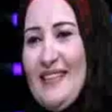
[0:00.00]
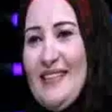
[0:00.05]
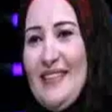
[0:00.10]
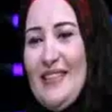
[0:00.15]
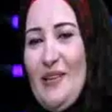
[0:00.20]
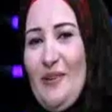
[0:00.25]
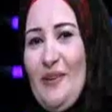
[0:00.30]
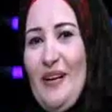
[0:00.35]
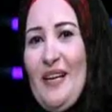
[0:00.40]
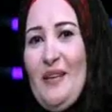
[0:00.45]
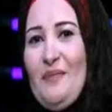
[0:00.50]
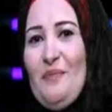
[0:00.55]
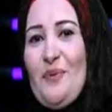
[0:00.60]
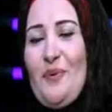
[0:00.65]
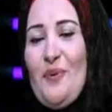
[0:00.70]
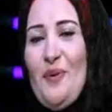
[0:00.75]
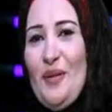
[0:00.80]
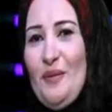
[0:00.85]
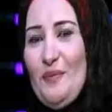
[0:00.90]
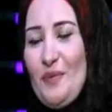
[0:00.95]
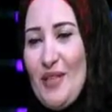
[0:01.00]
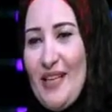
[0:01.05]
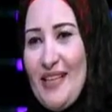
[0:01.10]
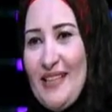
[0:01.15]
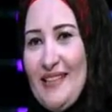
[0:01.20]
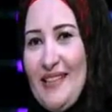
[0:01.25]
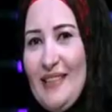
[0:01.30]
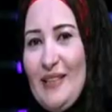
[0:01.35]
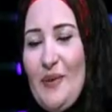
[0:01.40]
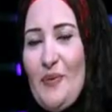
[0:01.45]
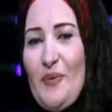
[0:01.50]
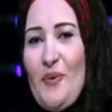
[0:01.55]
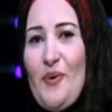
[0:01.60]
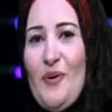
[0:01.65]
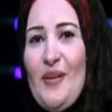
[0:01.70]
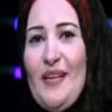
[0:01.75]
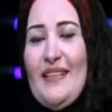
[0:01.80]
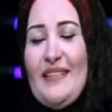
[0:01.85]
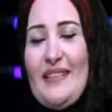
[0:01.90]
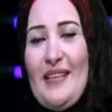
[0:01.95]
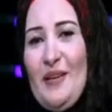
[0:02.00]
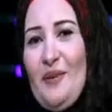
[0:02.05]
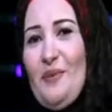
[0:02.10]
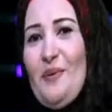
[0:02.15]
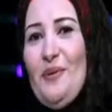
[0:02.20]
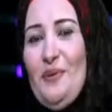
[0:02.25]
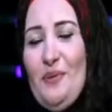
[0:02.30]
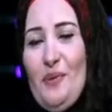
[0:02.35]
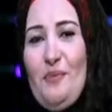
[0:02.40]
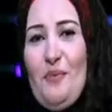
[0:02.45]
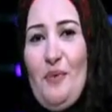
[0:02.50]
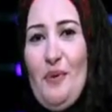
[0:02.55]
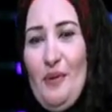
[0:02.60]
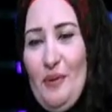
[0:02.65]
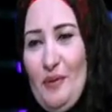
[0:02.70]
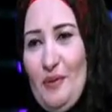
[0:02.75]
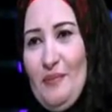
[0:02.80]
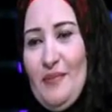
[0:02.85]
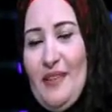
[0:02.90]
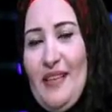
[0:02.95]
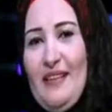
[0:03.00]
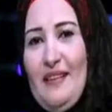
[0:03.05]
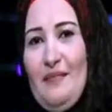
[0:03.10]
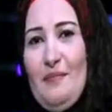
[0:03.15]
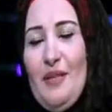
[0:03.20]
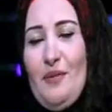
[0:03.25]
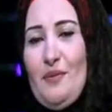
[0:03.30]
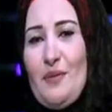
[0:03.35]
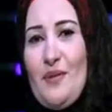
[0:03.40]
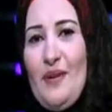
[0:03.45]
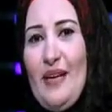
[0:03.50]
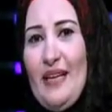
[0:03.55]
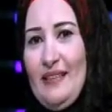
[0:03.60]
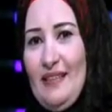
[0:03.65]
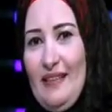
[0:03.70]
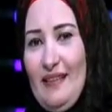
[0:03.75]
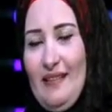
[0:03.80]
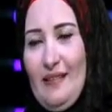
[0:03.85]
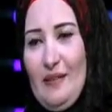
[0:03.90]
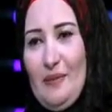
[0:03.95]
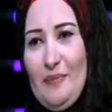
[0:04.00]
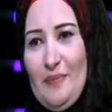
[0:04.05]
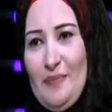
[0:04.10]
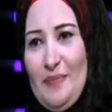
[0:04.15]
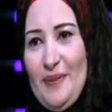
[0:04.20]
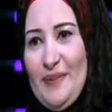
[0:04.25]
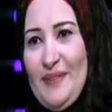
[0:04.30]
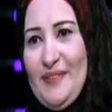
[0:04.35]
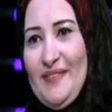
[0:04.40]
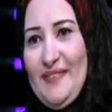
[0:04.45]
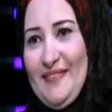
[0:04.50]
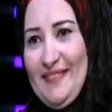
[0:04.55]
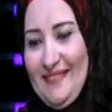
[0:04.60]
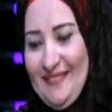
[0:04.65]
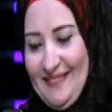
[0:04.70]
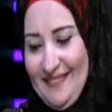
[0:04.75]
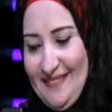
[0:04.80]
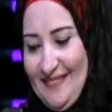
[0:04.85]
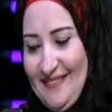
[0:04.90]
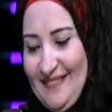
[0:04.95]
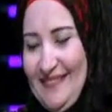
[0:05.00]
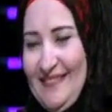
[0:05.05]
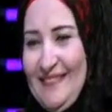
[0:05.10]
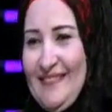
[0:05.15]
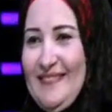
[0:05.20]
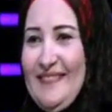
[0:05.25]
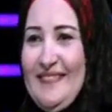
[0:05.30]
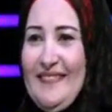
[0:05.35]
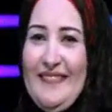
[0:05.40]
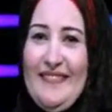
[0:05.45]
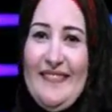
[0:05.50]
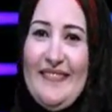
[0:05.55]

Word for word: يا دينا واهلا بكل مشاهدينا وكل سنه وانتم كلكم طيبين وسعداء يا رب آه، حلقتنا